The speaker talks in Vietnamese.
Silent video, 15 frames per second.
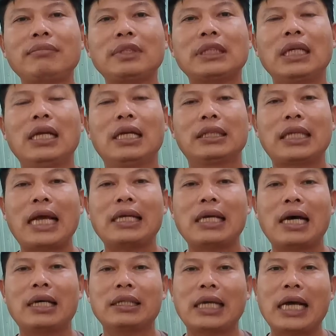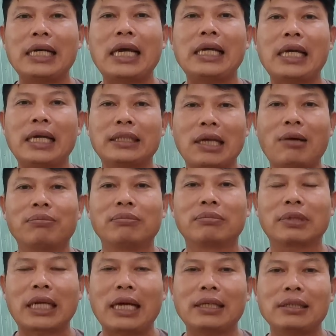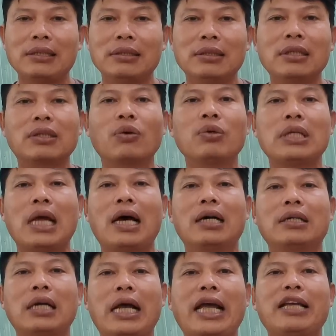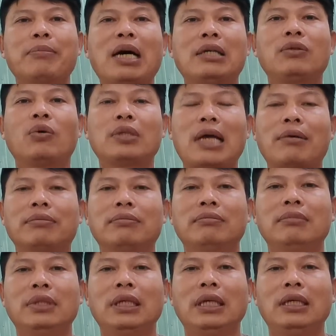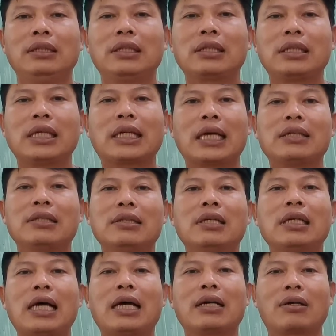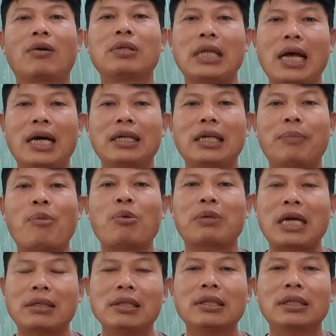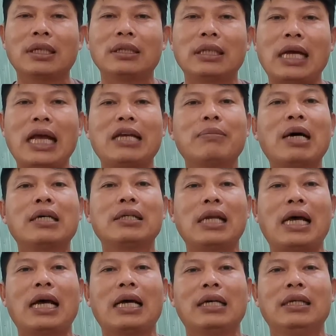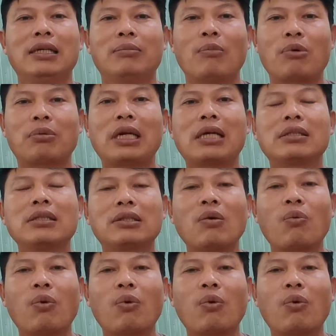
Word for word: Trái đời gái lấy hai chồng, căn giữa của vợ hai bên của chồng. Chứ nhiên căn giữa là con vợ là một đất nước đó. Hai bên là một cái đất nước Trung Quốc và